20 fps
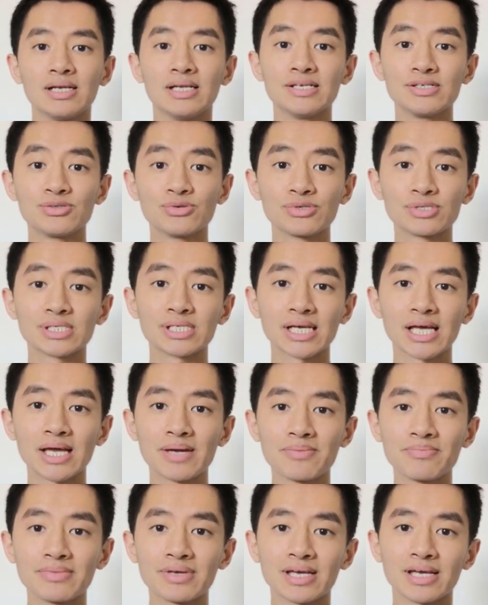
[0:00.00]
Les
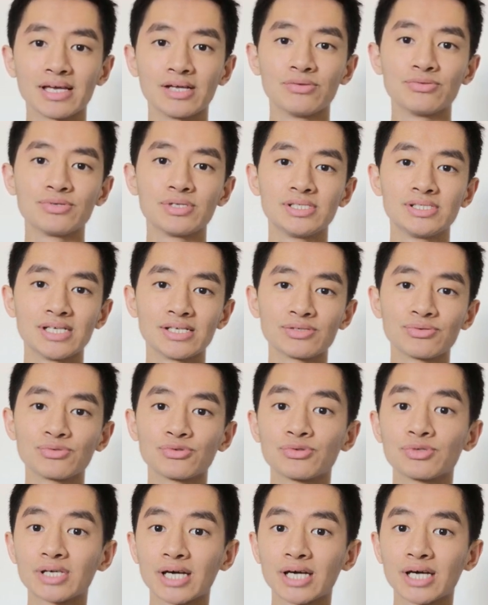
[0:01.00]
OGM et l'utilisation de